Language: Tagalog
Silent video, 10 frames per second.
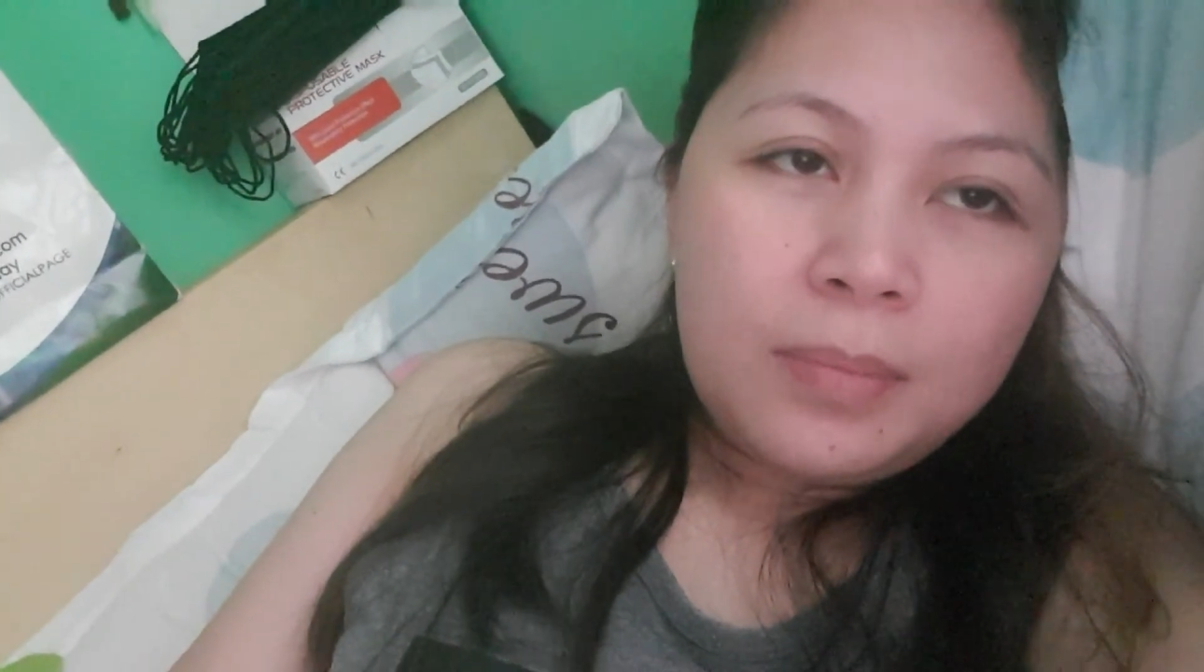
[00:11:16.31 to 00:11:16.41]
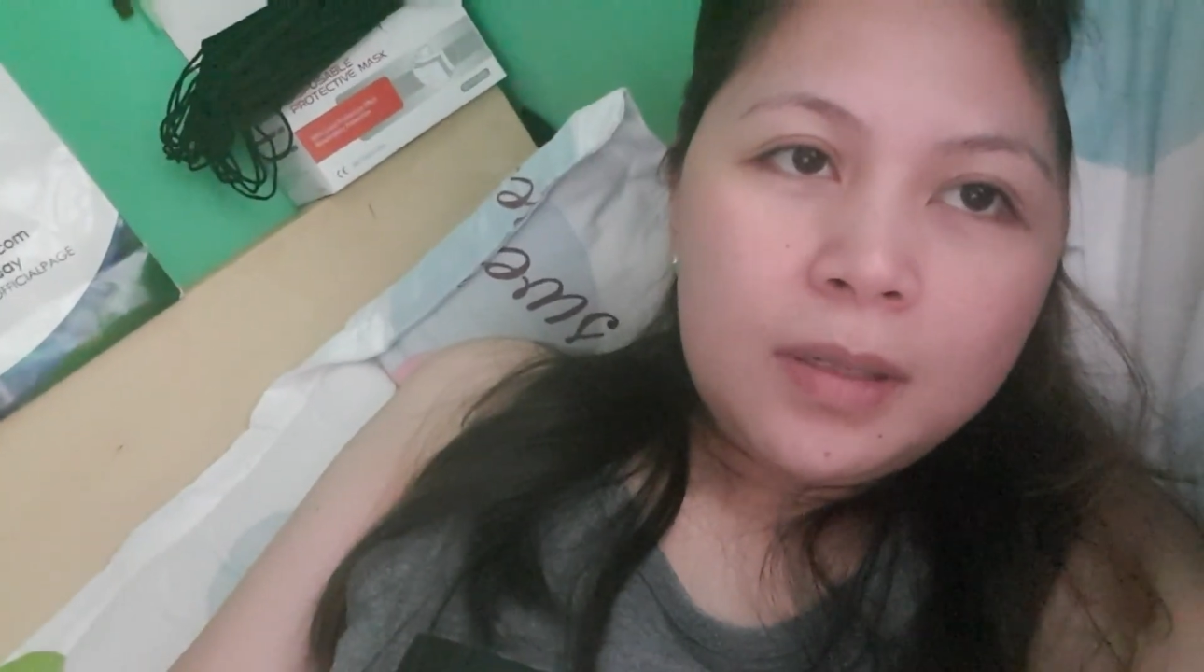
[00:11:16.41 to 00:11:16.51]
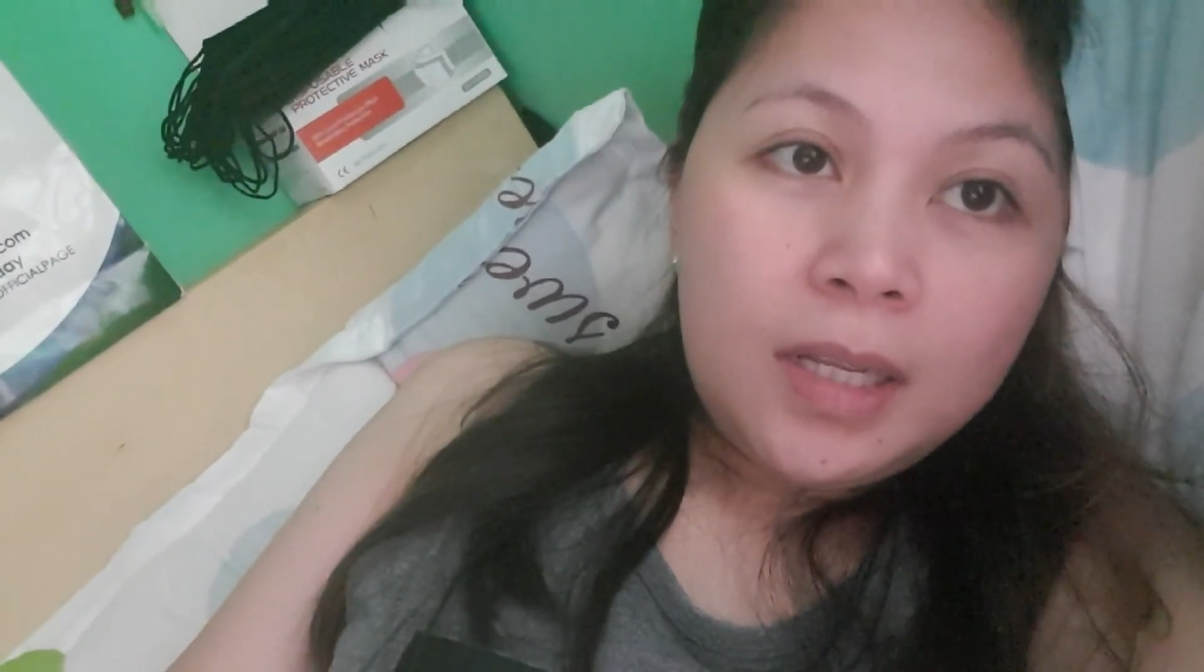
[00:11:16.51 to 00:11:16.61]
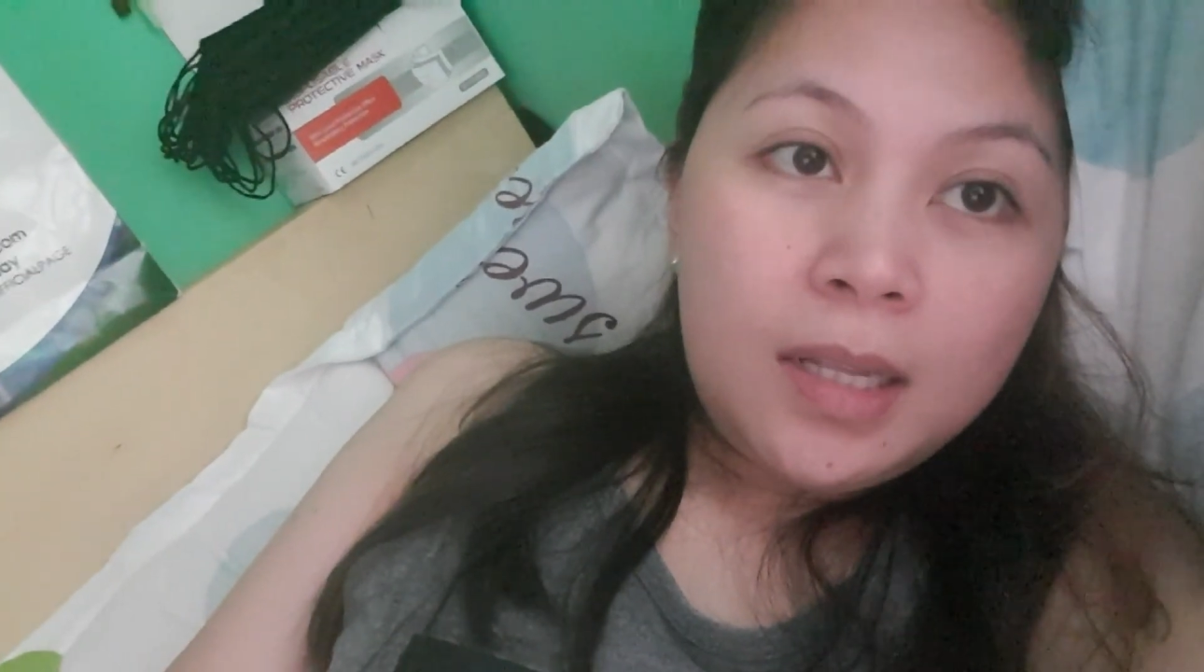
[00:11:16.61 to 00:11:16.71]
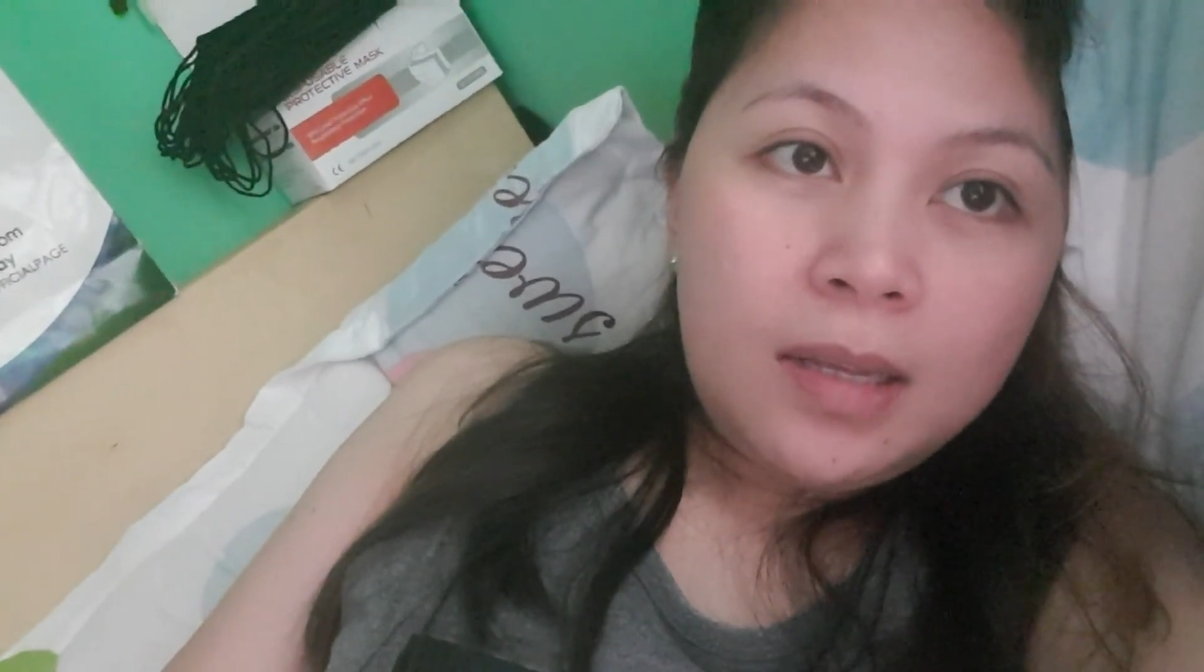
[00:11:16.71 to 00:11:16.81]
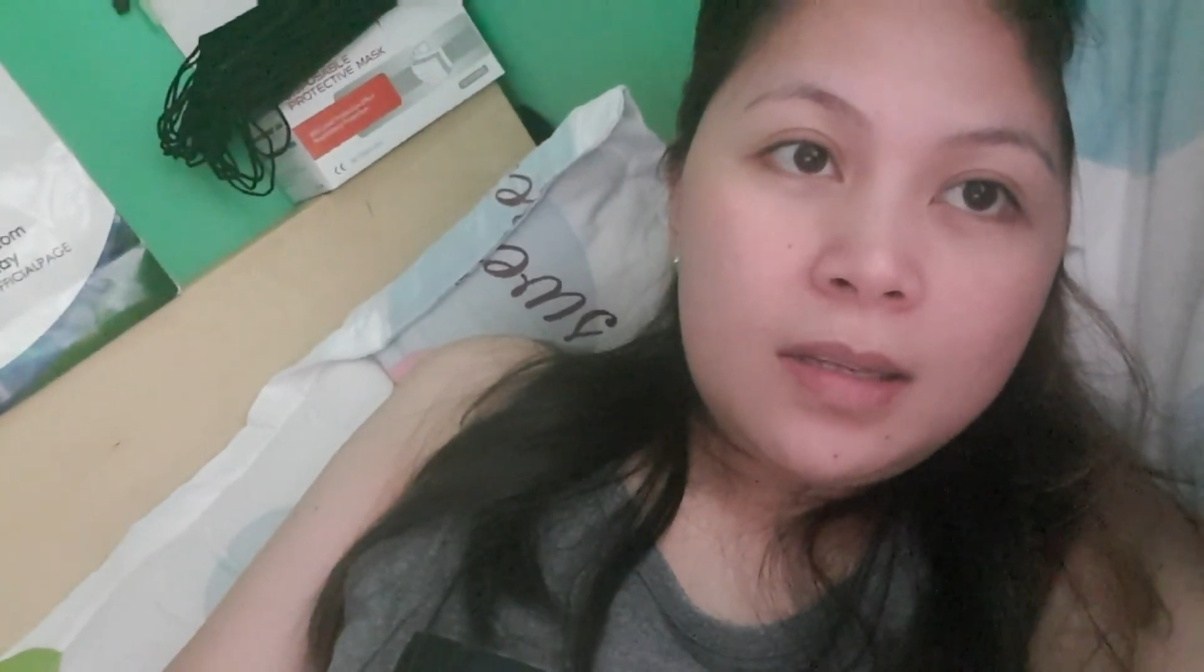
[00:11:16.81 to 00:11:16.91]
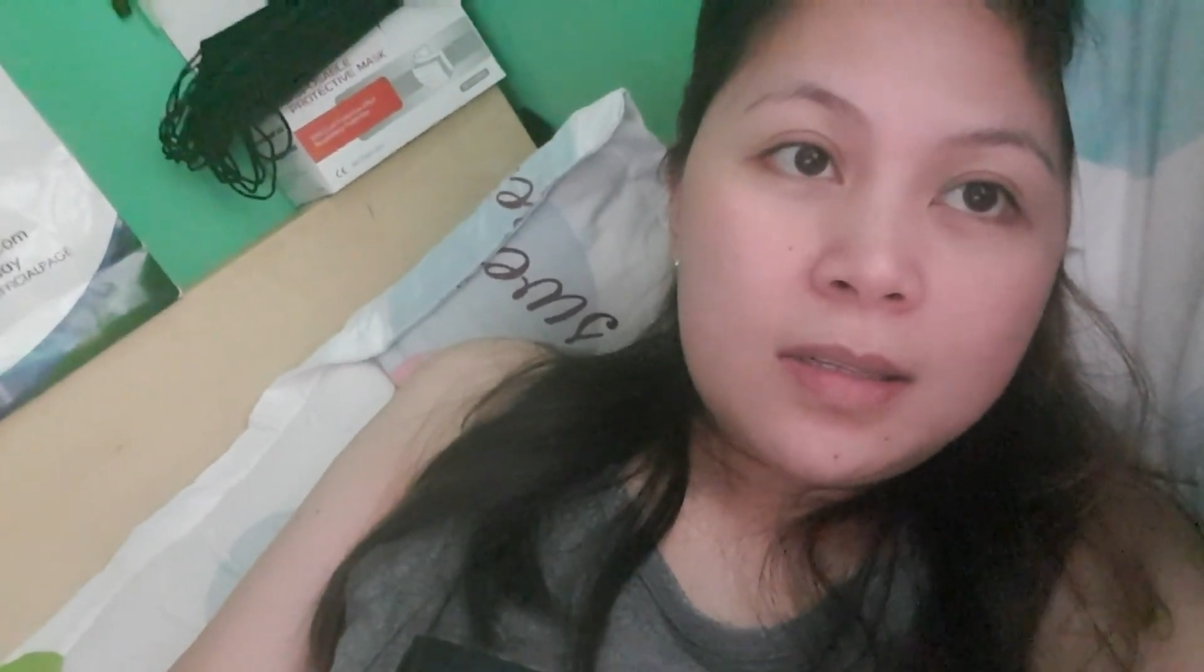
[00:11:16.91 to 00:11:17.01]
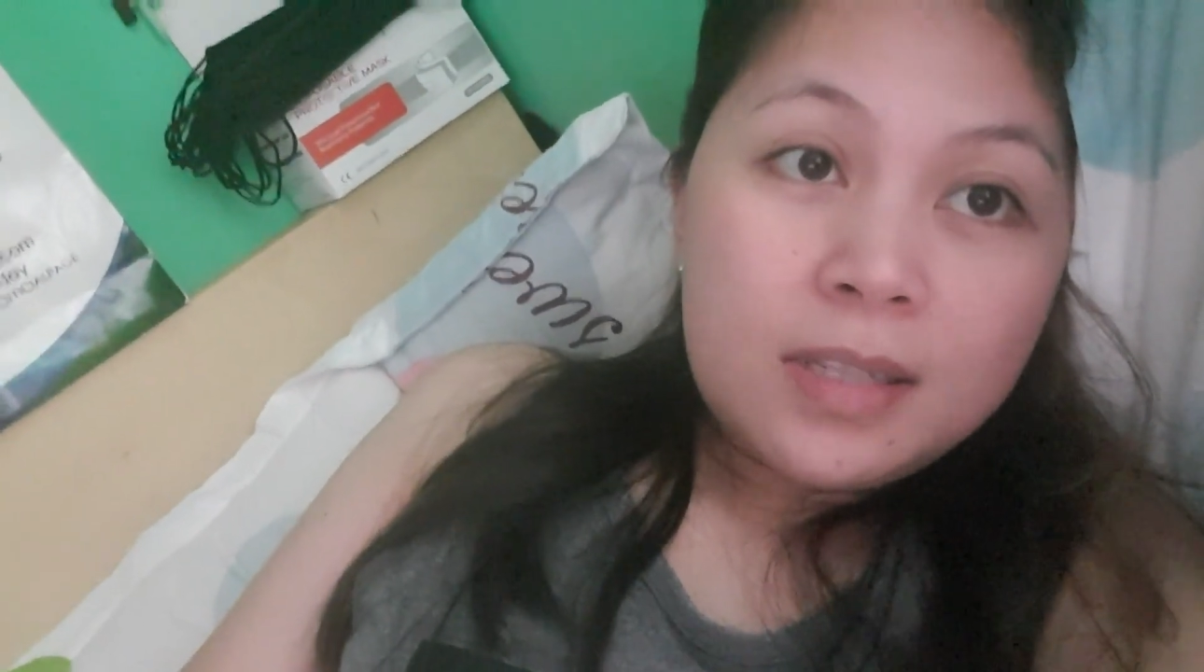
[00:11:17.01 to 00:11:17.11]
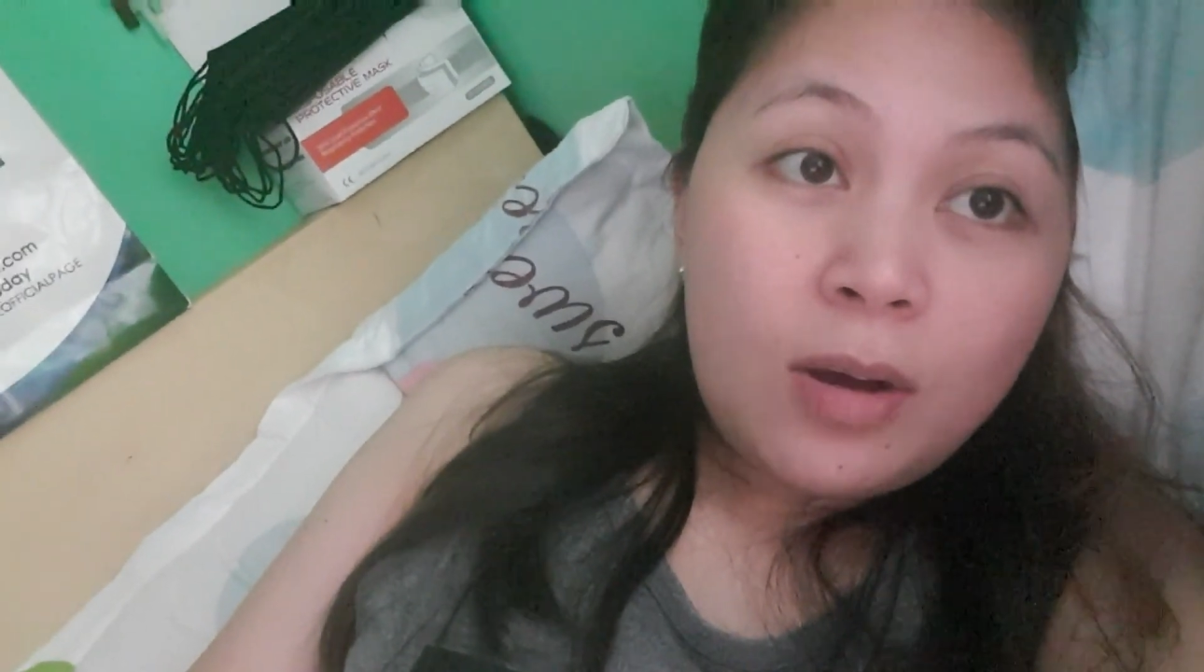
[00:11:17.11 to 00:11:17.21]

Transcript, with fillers: maglilinis